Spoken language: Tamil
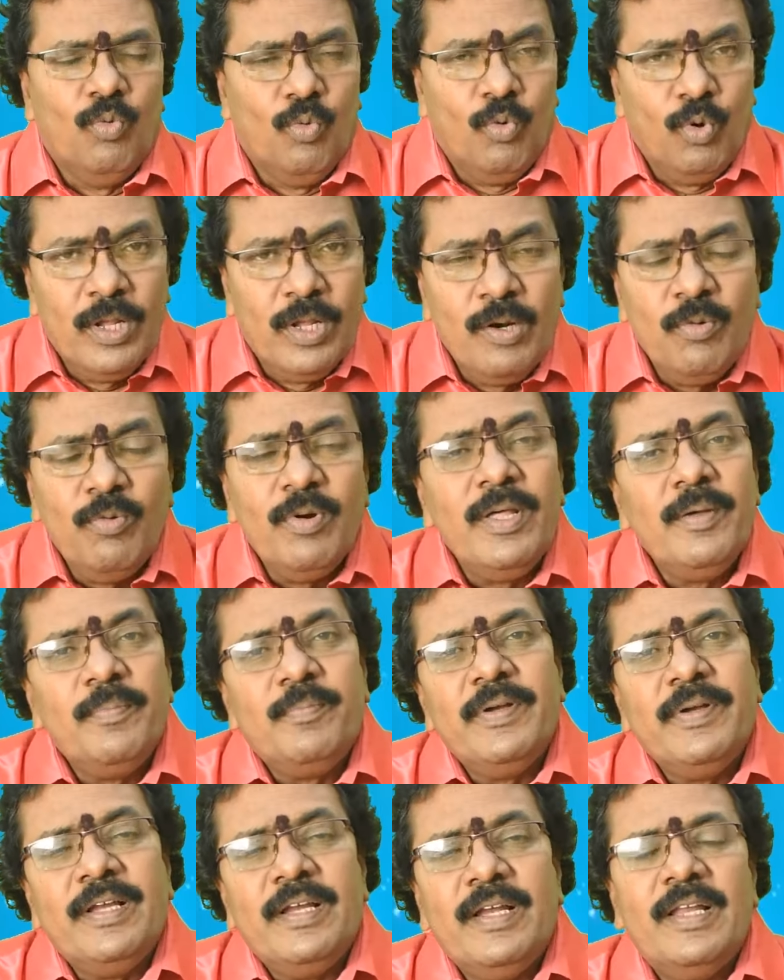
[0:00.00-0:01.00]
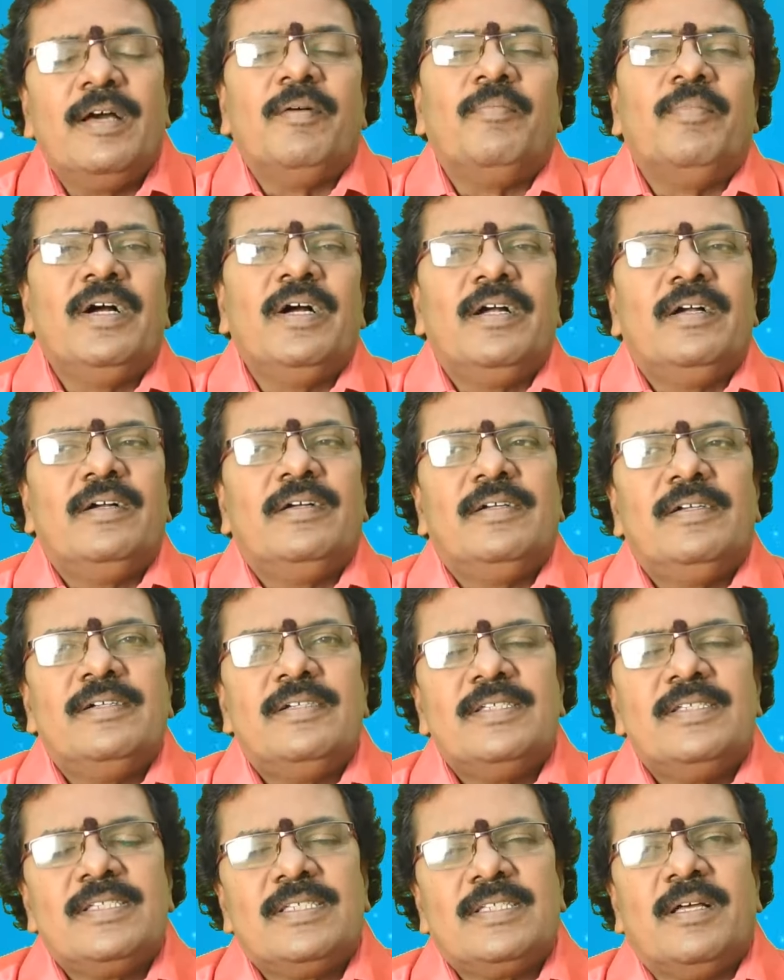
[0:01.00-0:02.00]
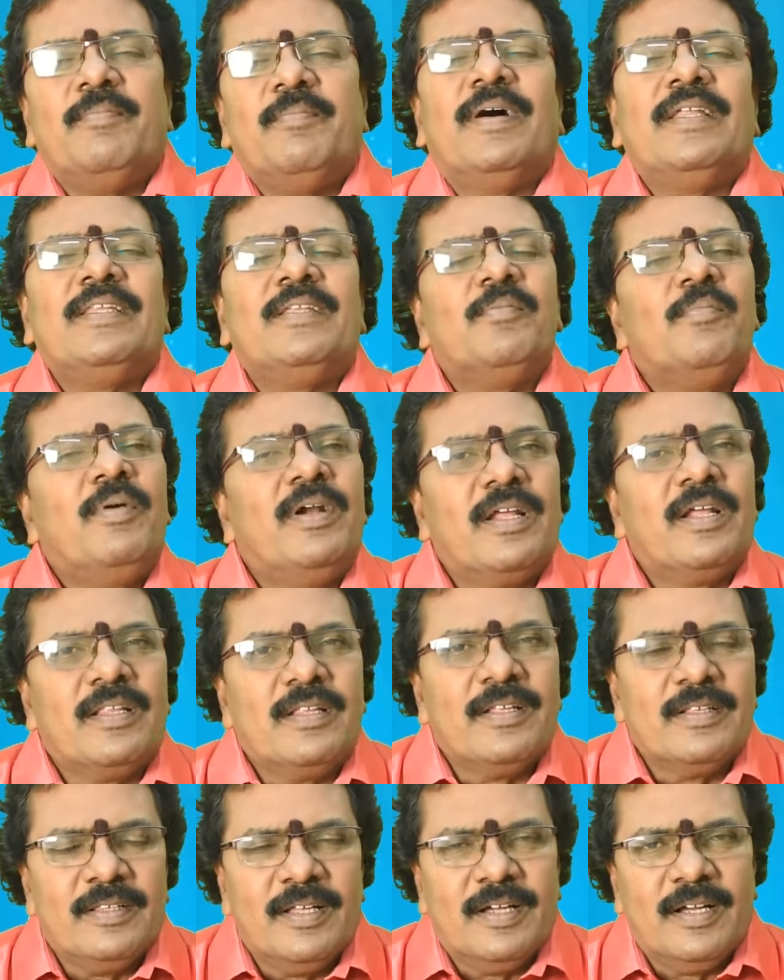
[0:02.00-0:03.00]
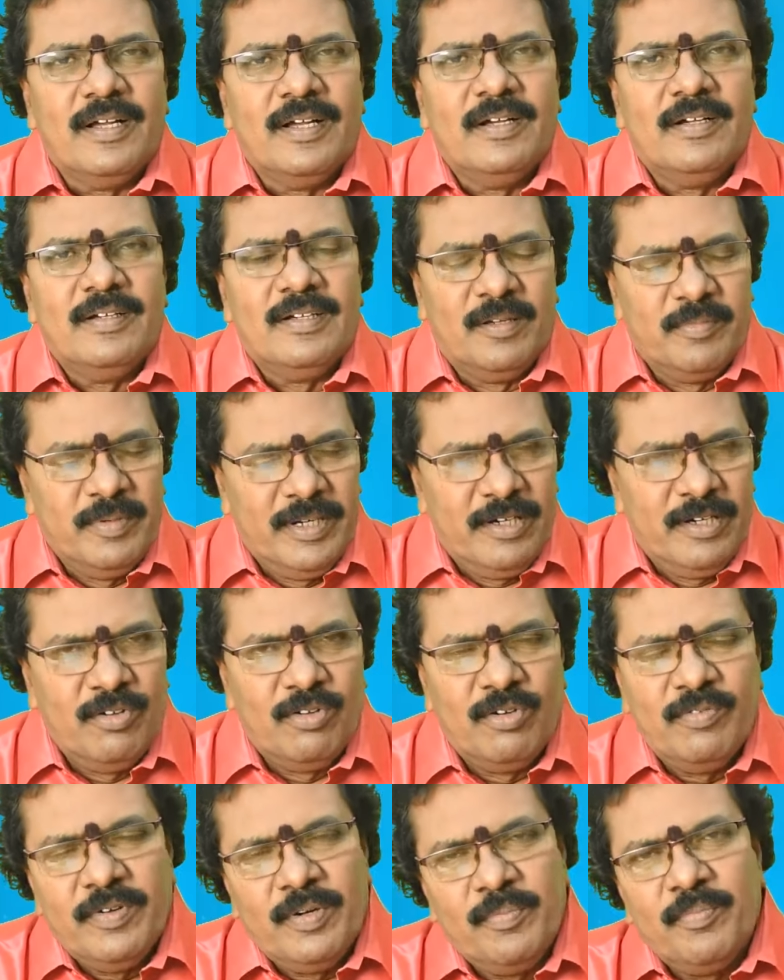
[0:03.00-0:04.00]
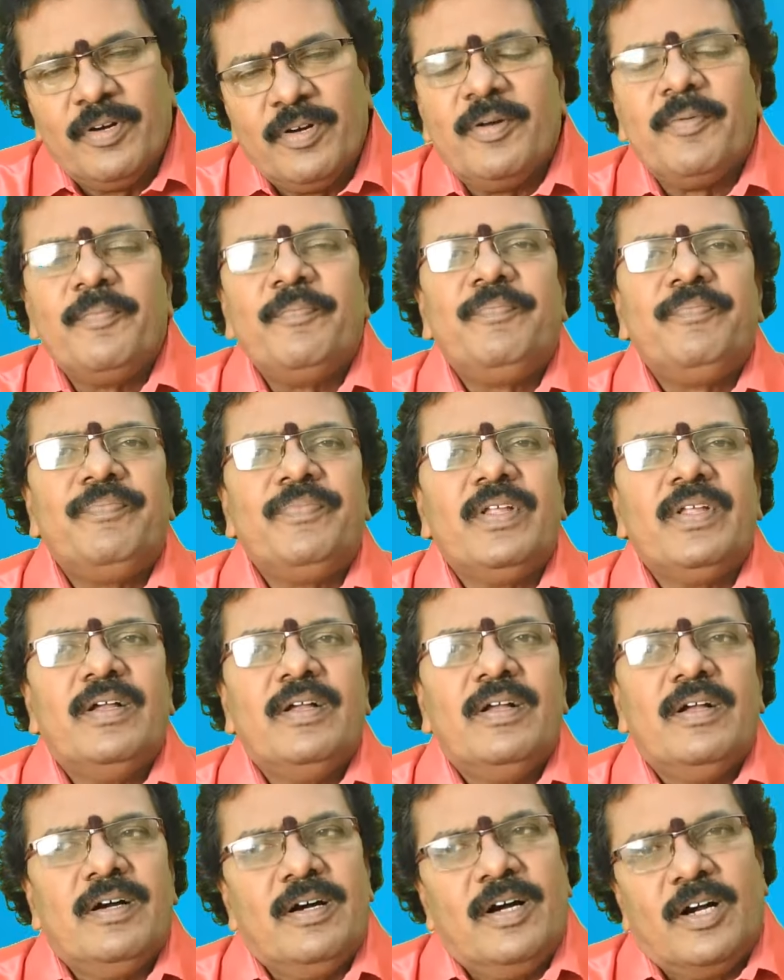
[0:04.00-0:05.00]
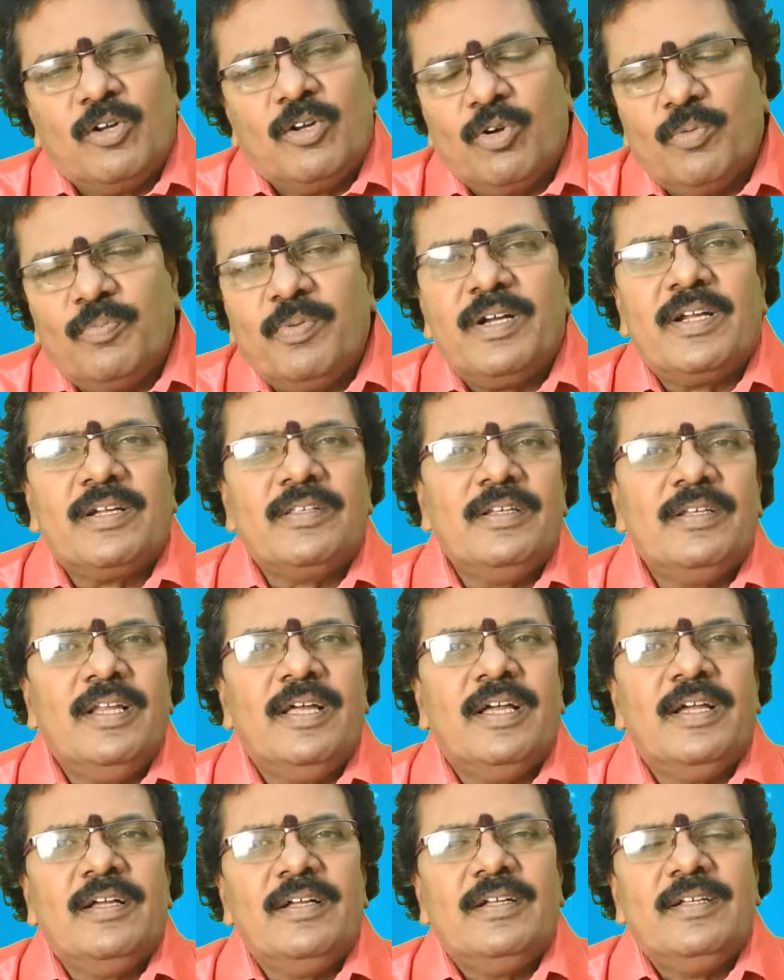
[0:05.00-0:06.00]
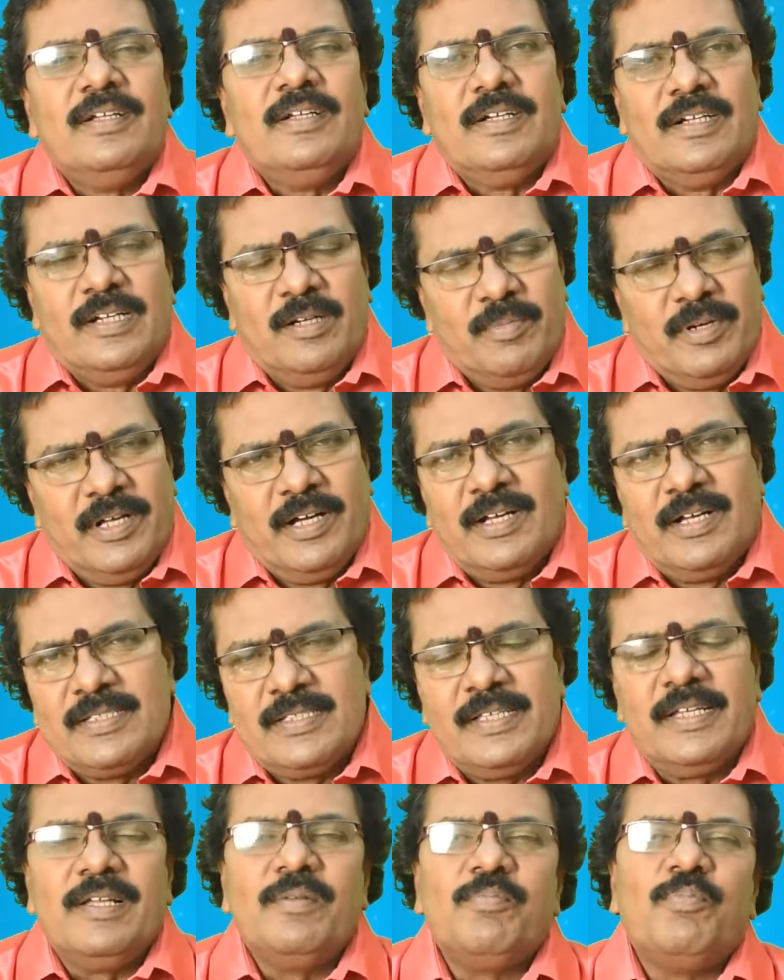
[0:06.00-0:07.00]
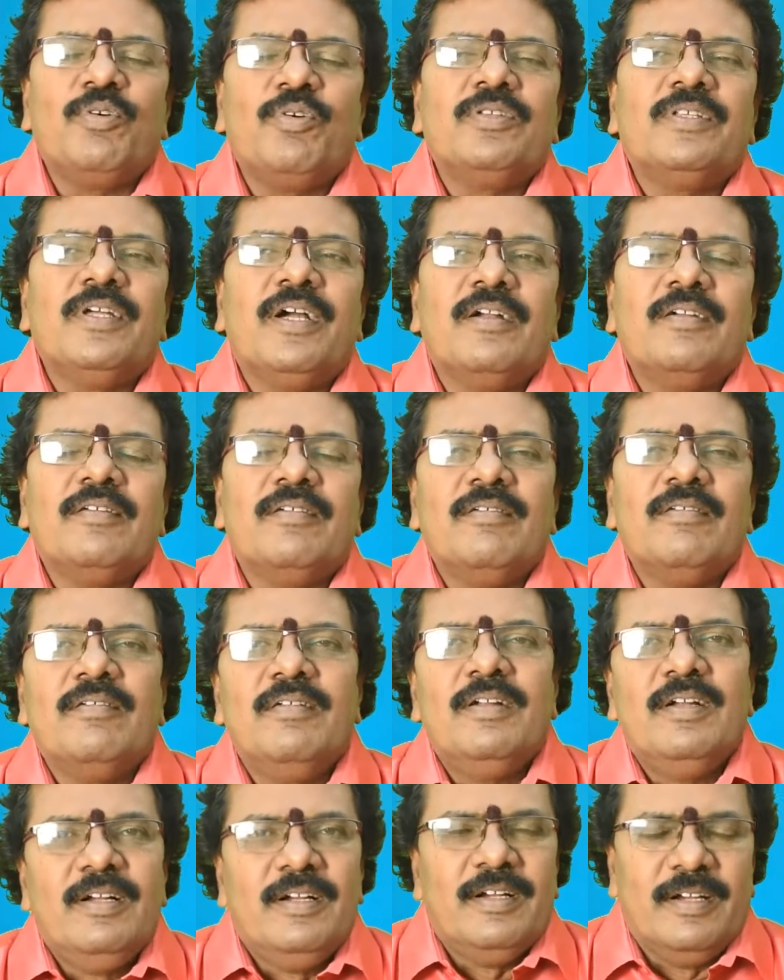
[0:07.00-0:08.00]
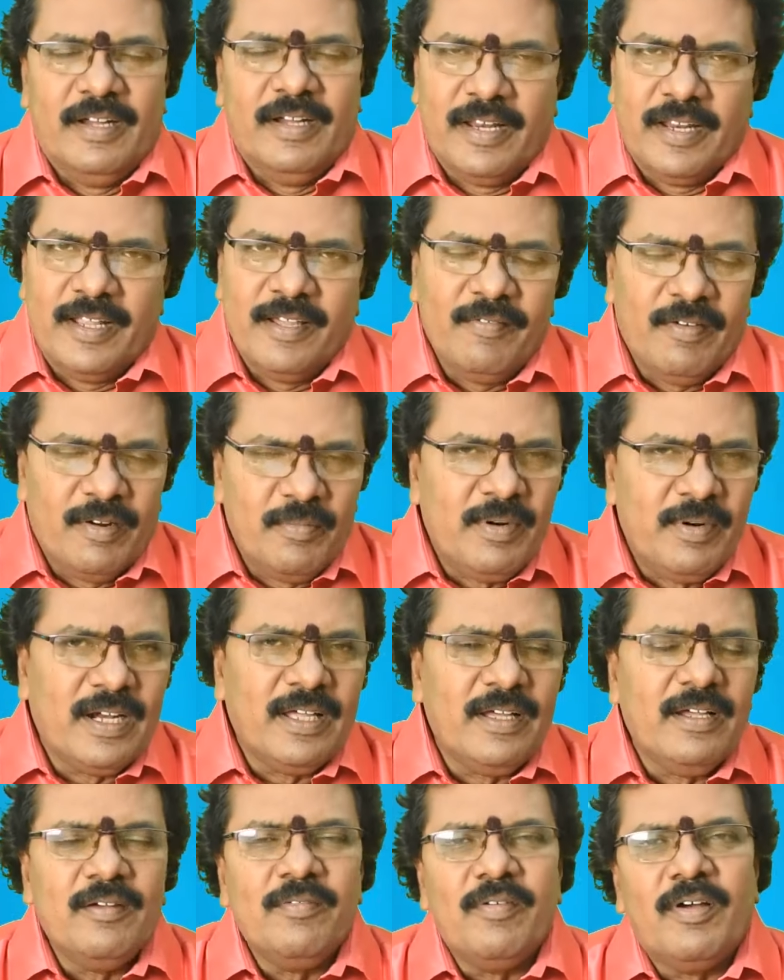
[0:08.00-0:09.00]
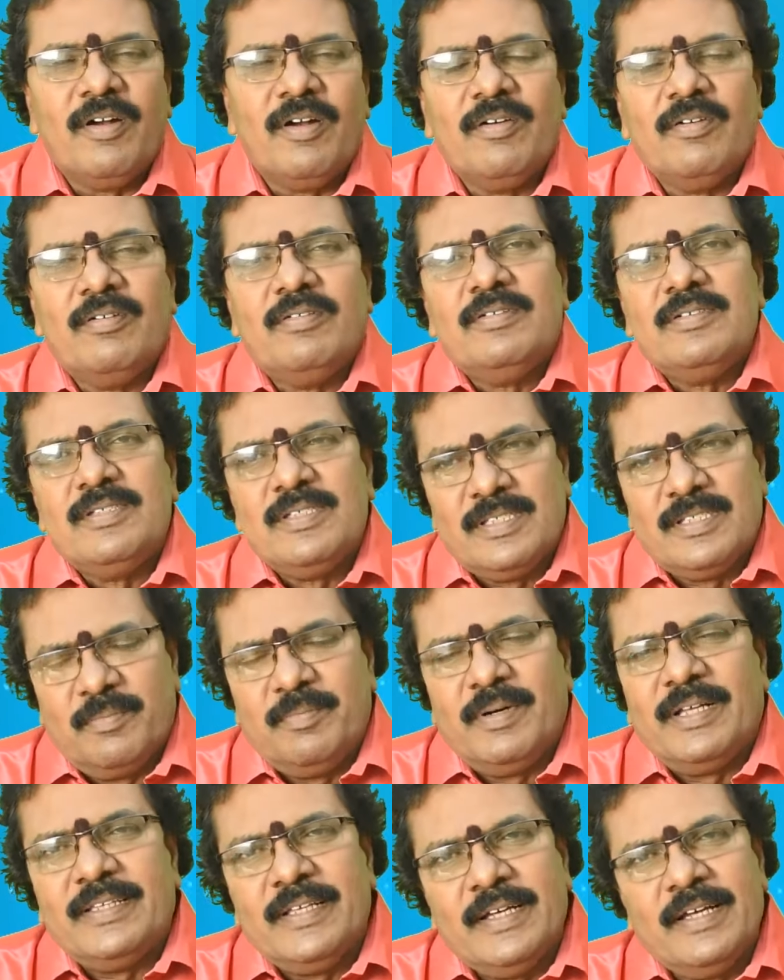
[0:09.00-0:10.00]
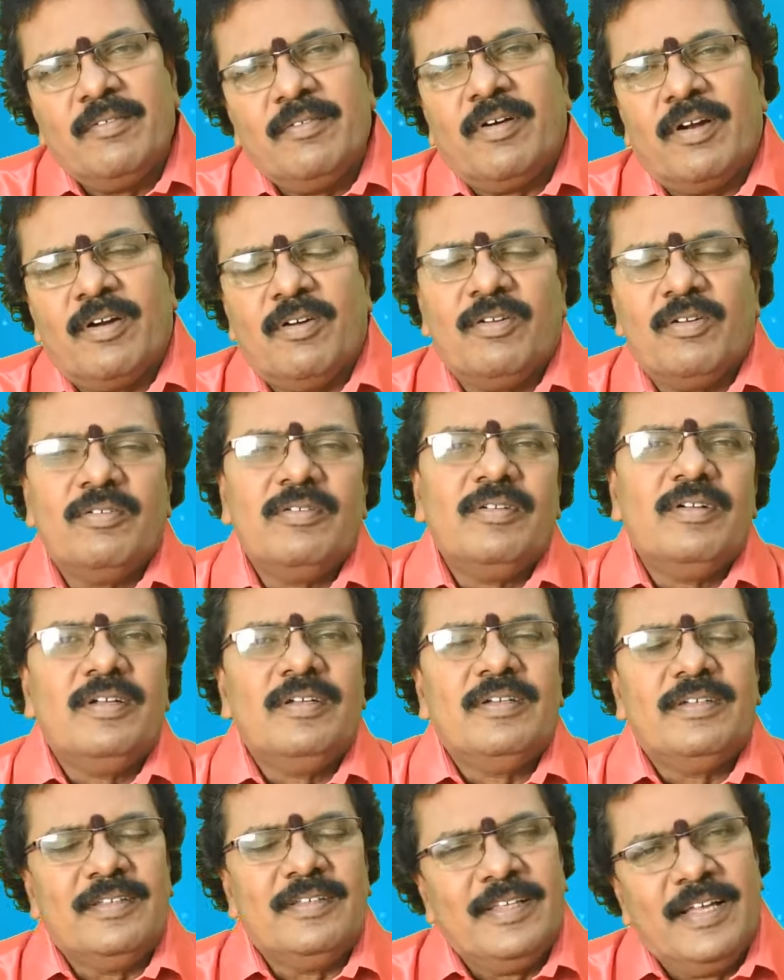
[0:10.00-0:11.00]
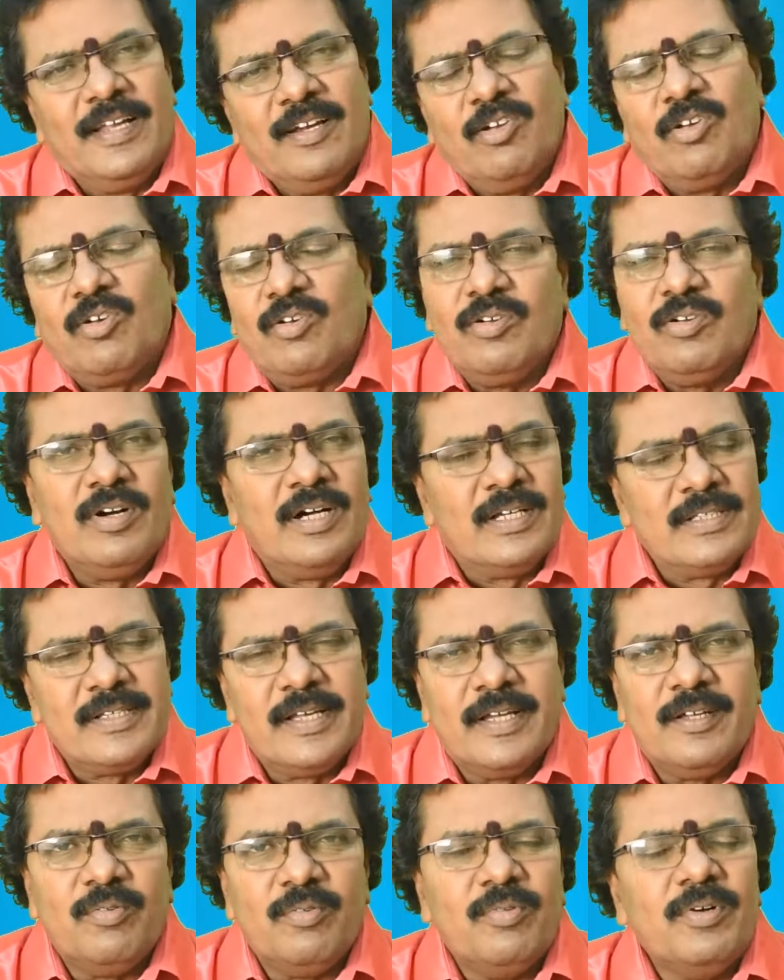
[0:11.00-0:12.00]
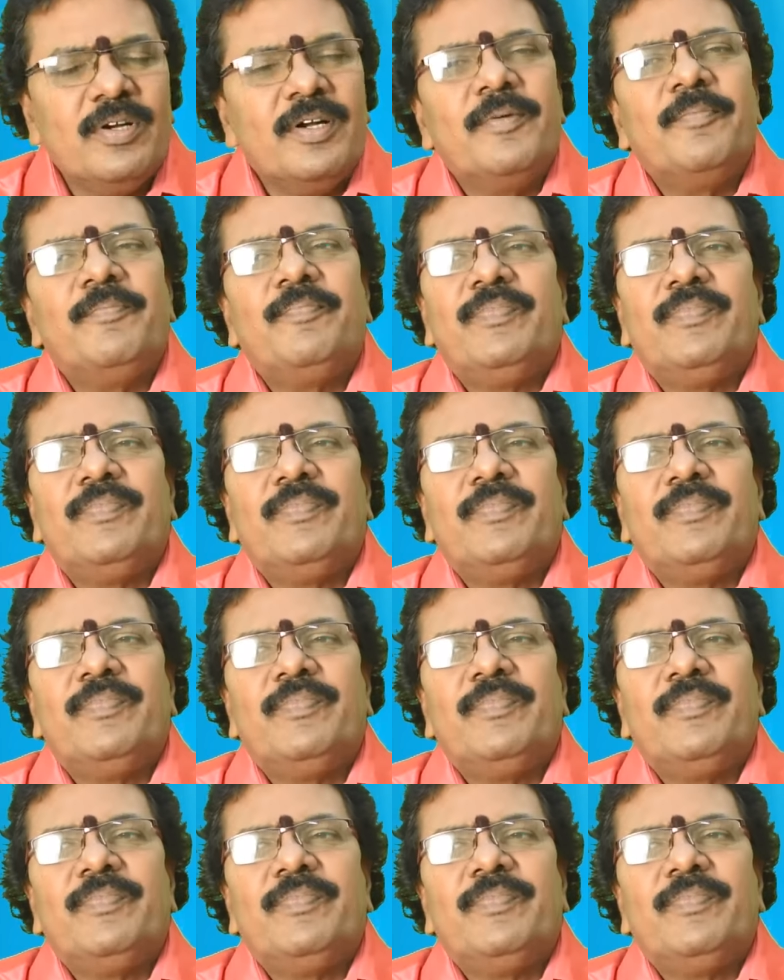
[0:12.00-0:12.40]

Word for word: உடல் உழைப்பு இல்லாமல் சம்பாத்தியம் பண்ணுறதை தான் நம்ம எல்லோரும் விரும்புகிறோம் ஹார்ட் ஒர்க் பண்ணுறதில்ல நம்முடைய ஆசைகள் பூர்த்தி ஆகணும் நிறைய வருமானங்கள் வரணும் சம்பாத்தியங்கள் வரணும் இது எல்லோருக்கும் ஆசைகள் உண்டு